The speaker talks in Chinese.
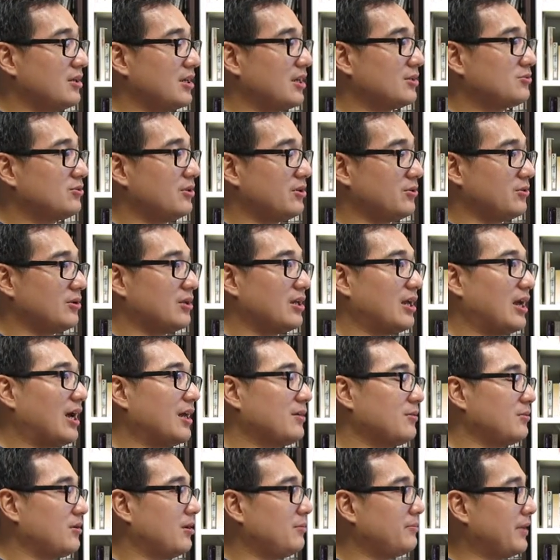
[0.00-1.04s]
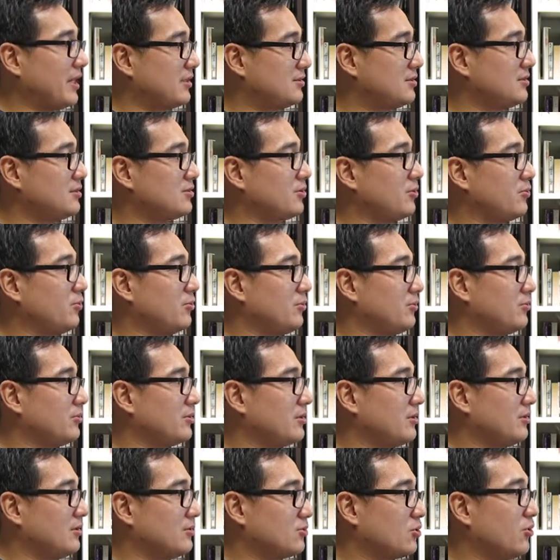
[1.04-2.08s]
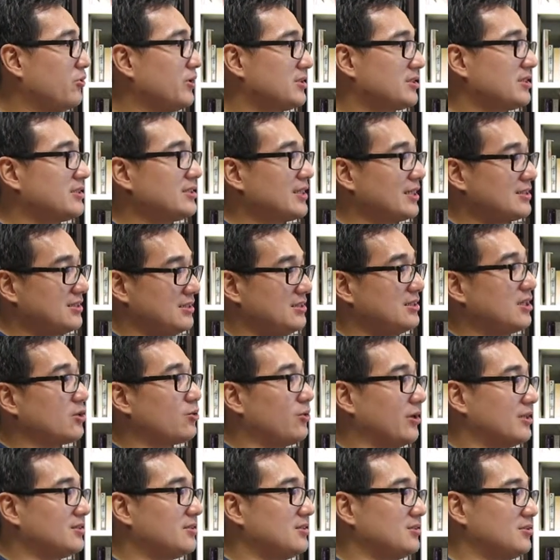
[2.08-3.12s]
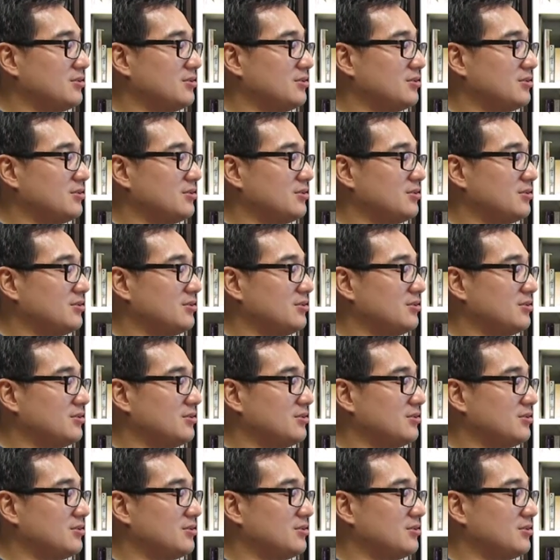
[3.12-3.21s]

啊，所以啊，然后每次都都会增加新的款式，